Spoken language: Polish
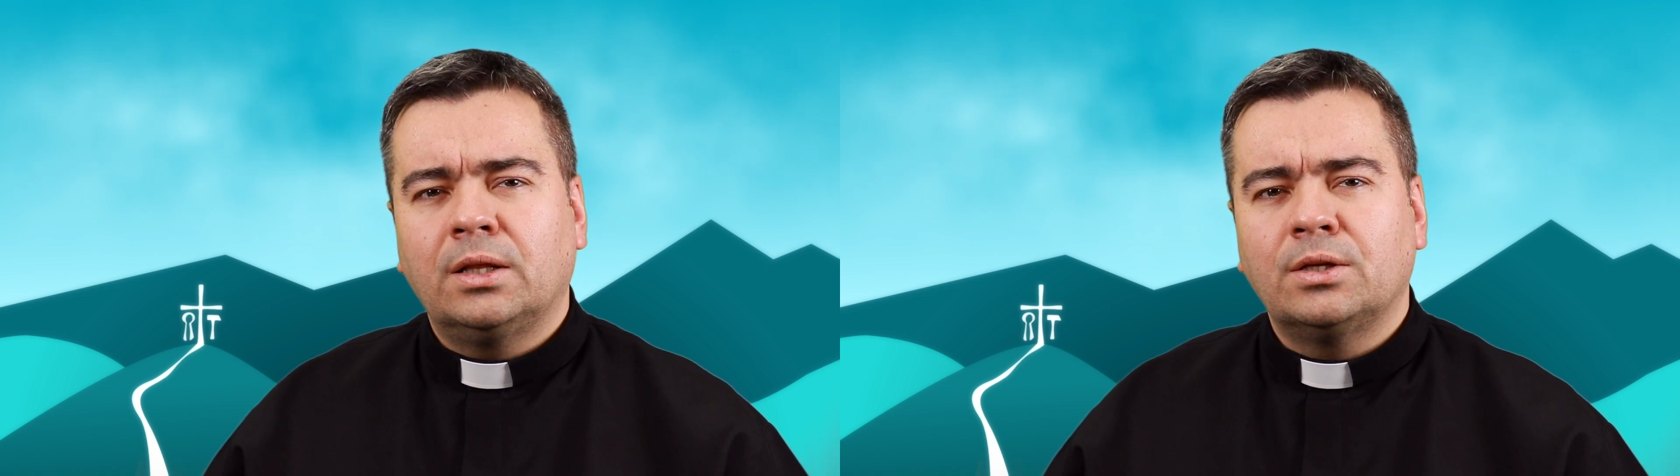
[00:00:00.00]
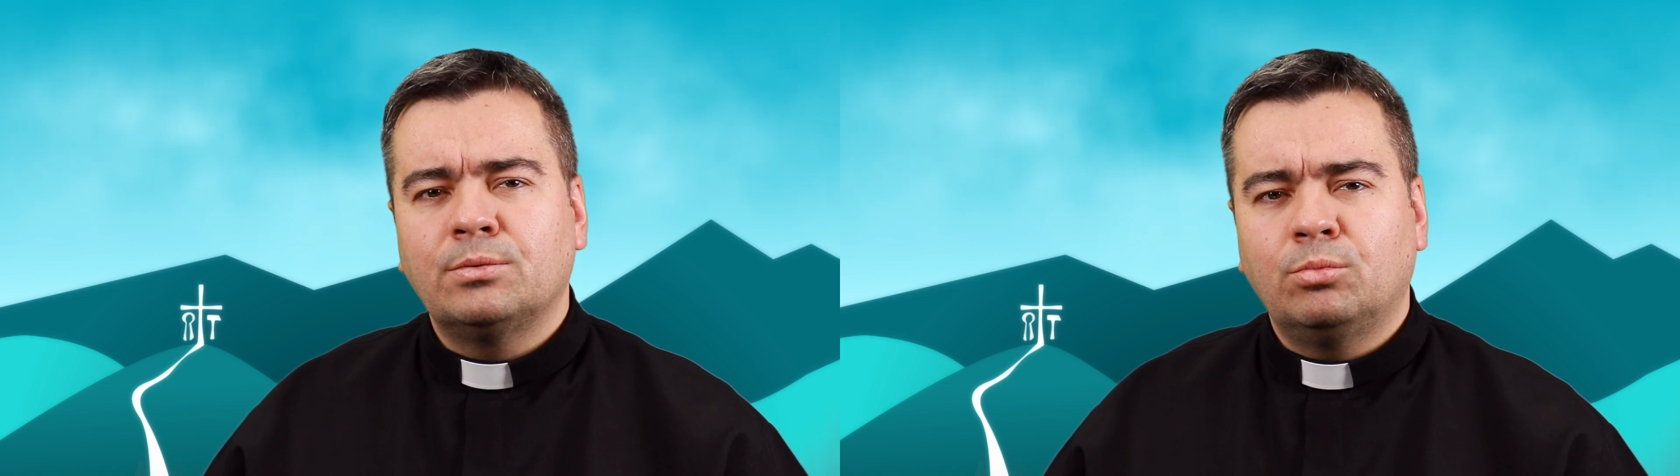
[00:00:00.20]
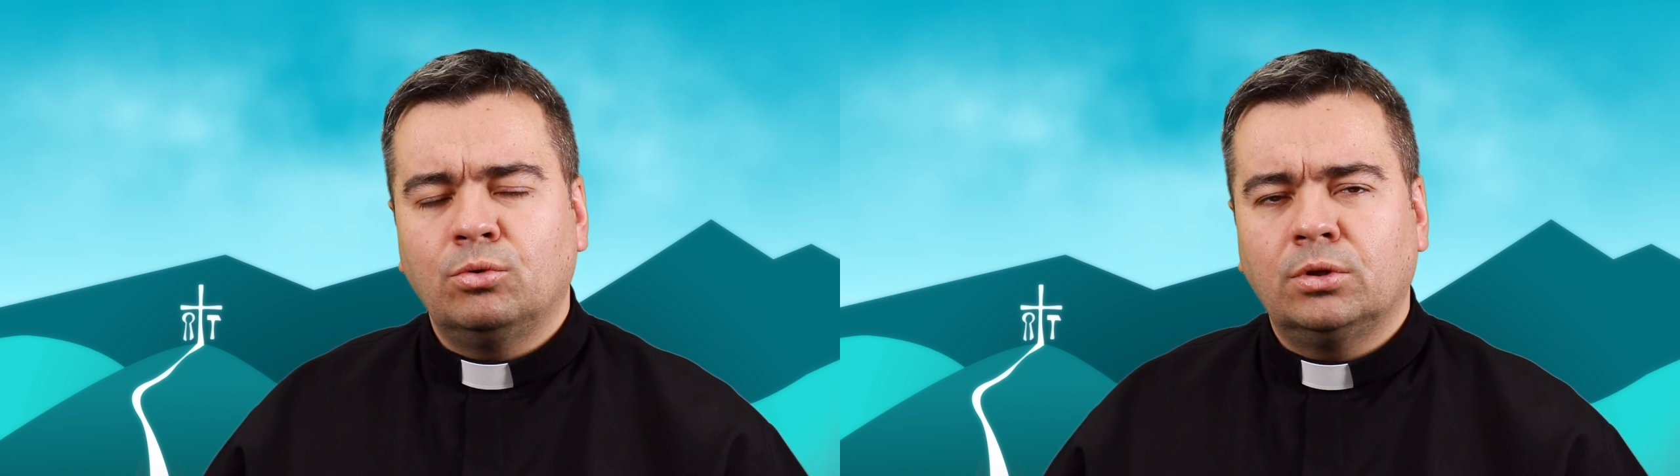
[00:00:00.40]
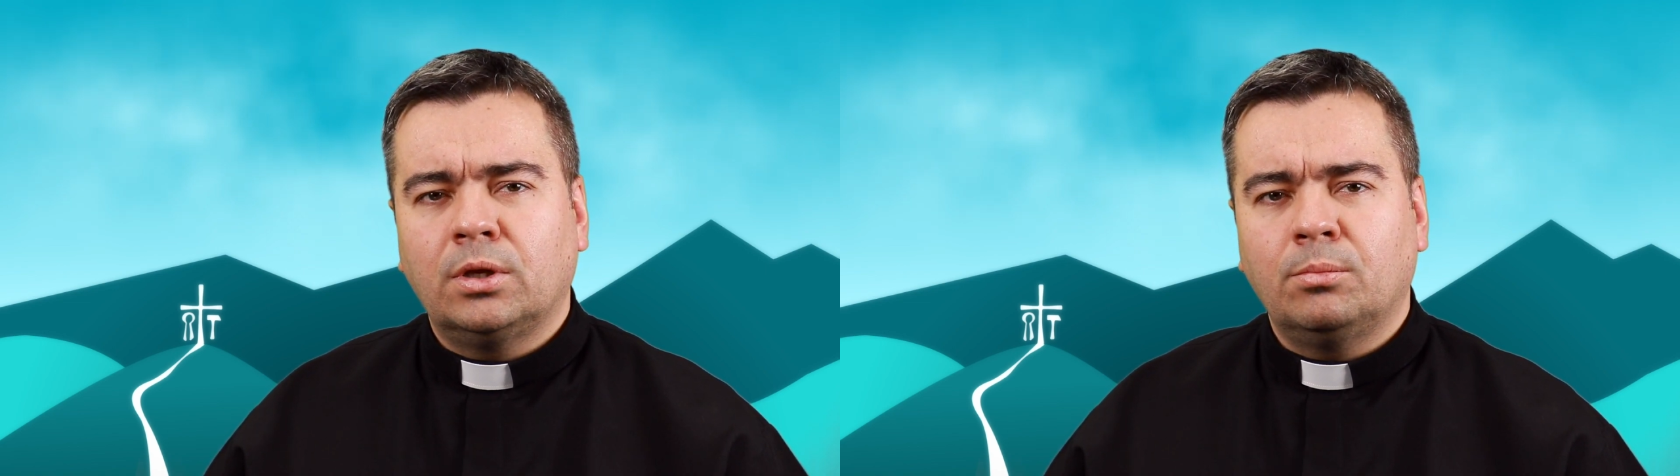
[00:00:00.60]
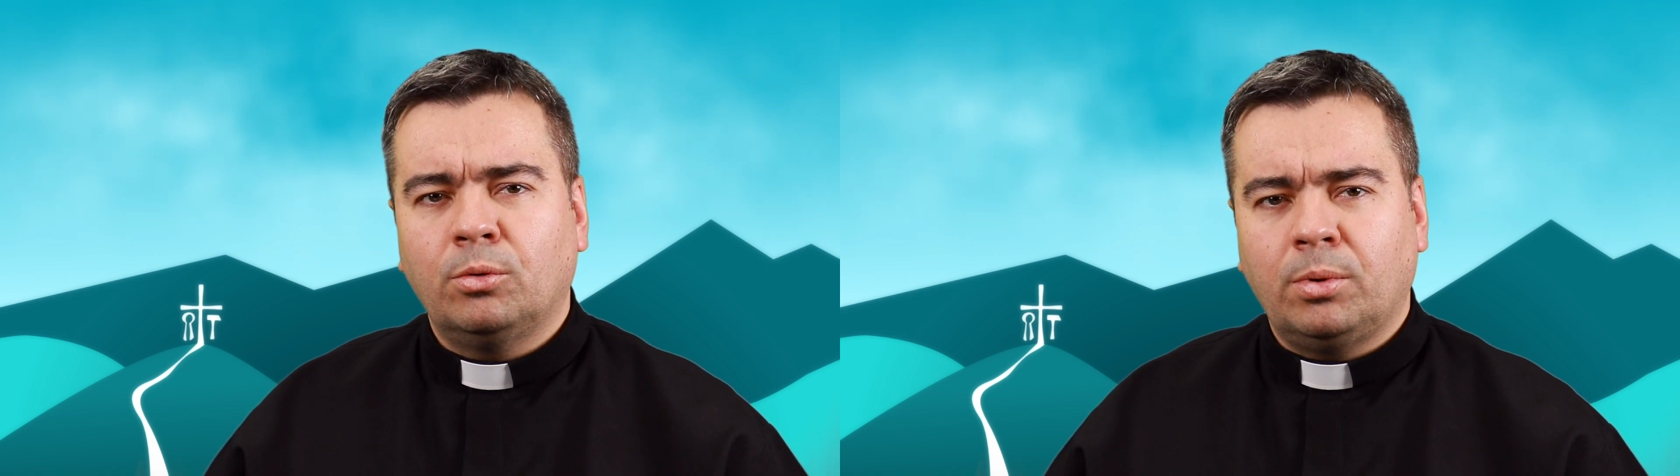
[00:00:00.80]
nas
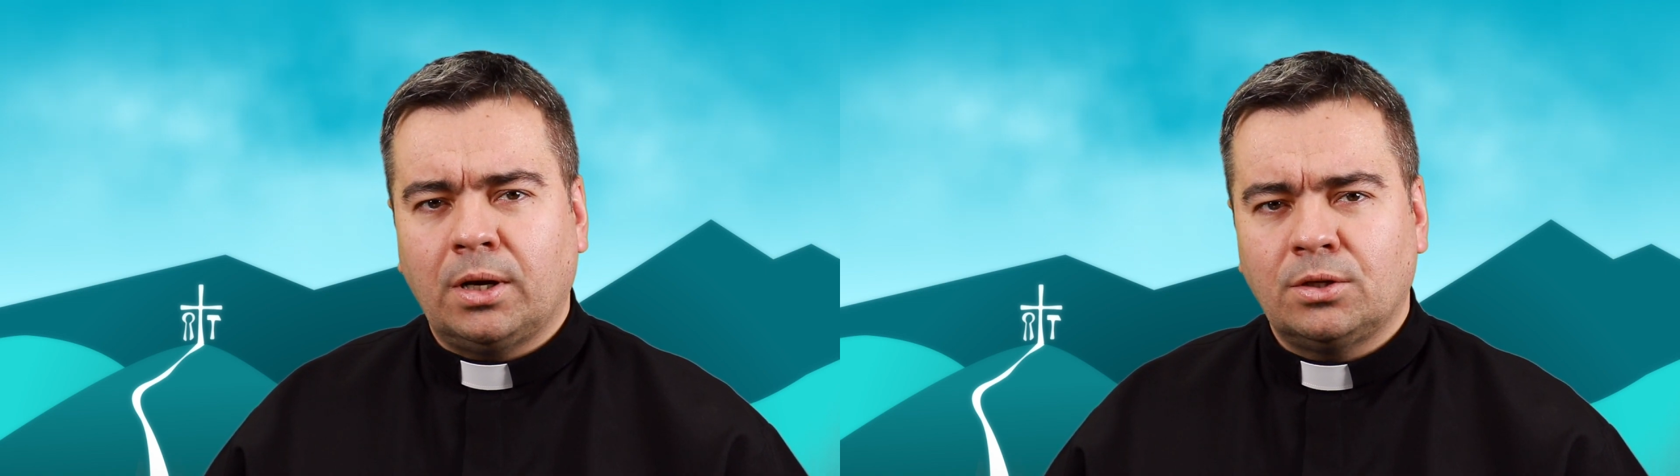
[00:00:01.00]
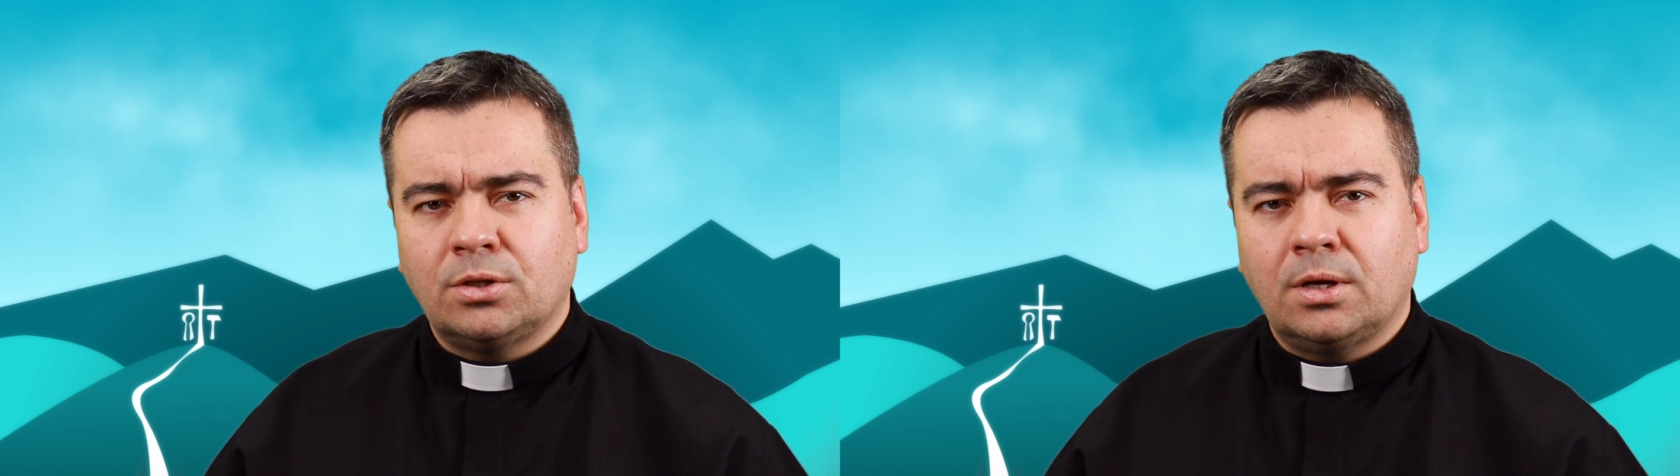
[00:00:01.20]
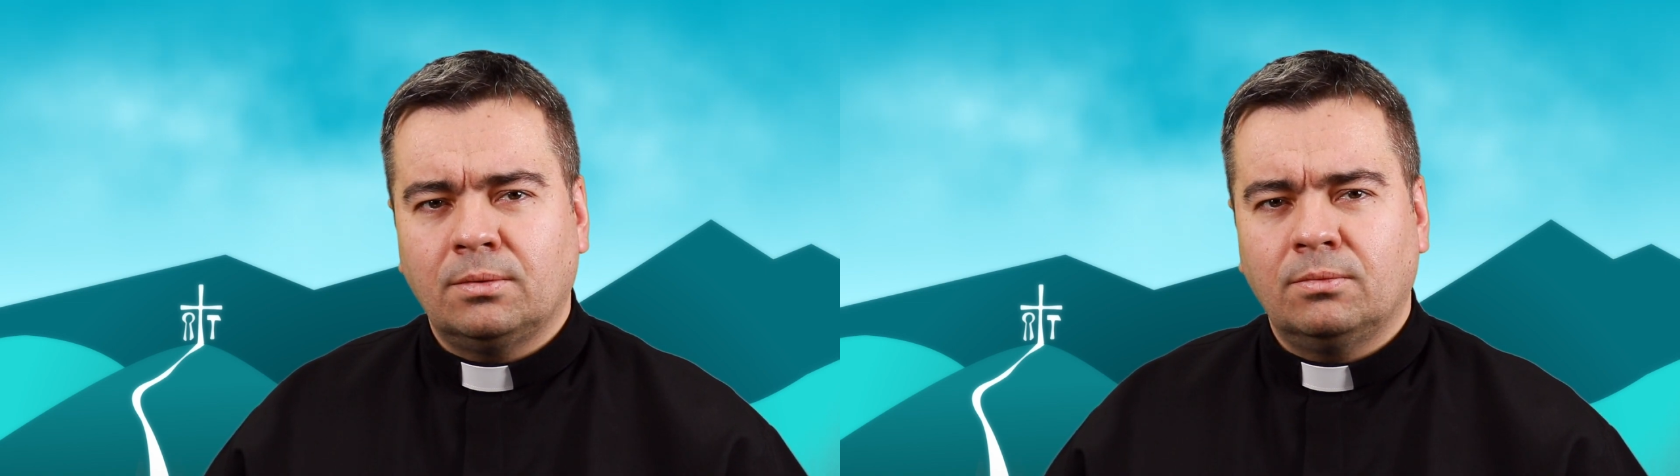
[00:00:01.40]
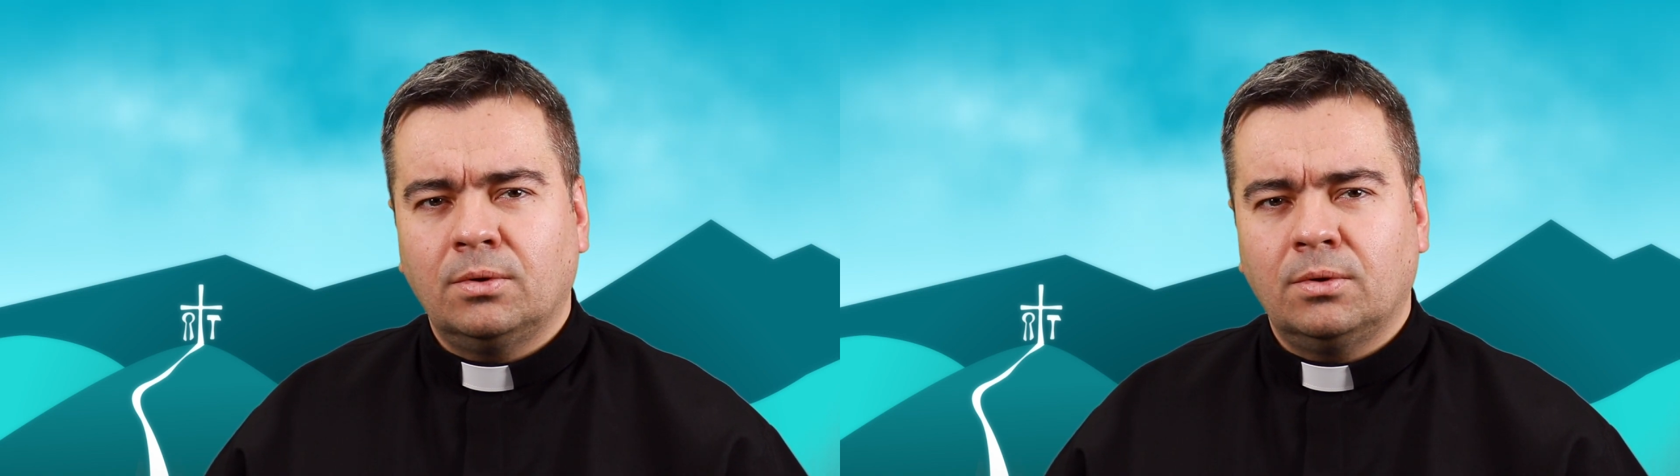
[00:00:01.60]
punktem oparcia.